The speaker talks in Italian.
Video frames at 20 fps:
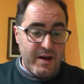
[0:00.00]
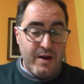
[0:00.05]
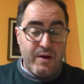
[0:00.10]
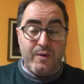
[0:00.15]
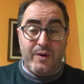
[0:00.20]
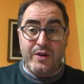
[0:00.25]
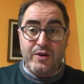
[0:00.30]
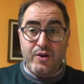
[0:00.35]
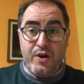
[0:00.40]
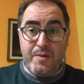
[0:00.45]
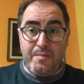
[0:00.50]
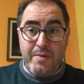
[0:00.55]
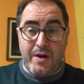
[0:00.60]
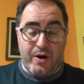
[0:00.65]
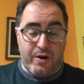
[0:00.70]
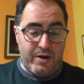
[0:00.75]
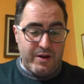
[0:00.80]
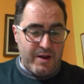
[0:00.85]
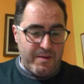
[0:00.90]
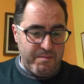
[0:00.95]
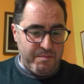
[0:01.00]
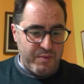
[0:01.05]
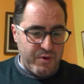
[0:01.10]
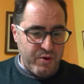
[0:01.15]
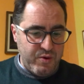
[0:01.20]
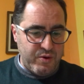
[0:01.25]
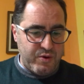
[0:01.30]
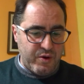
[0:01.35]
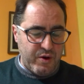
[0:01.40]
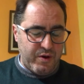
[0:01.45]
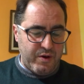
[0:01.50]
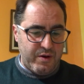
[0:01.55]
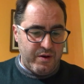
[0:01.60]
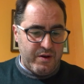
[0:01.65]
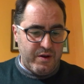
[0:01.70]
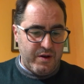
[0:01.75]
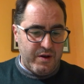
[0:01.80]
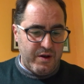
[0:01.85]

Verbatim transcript: Quando ebbero adempiuto